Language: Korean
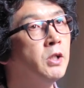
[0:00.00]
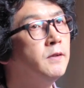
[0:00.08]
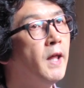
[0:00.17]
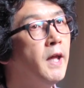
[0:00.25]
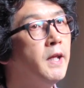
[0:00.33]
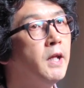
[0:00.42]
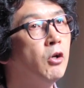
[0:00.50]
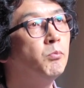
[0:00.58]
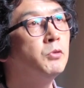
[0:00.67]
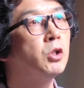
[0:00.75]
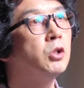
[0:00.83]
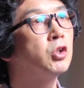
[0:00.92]
내일의
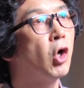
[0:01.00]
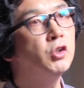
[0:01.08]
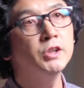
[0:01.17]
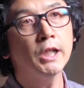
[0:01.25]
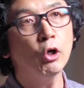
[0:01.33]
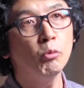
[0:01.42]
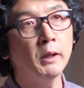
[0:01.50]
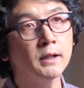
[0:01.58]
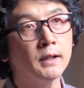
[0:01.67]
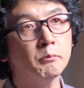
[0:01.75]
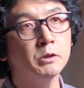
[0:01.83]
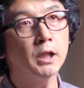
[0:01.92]
염려를 던지라고
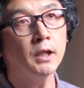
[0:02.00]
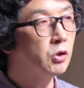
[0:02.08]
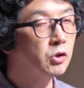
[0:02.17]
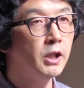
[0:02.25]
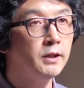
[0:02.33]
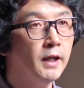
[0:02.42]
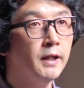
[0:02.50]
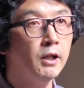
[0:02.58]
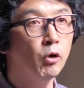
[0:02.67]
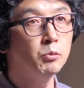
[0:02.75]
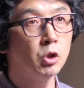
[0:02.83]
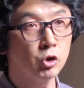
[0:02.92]
말을 합니다. 그런데 내일의
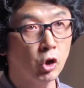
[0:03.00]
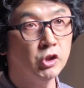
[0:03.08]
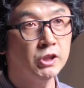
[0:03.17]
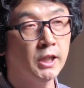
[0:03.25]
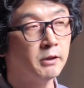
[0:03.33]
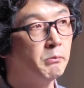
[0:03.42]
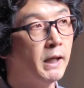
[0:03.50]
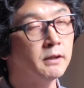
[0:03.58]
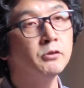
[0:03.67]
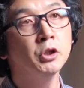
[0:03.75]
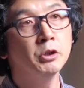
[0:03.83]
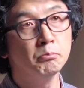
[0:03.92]
염려를 던지라는
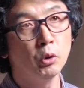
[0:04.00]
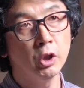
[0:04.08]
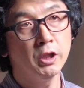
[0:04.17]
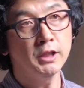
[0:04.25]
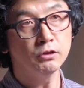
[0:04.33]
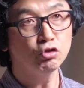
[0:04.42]
말은 뭐에 대한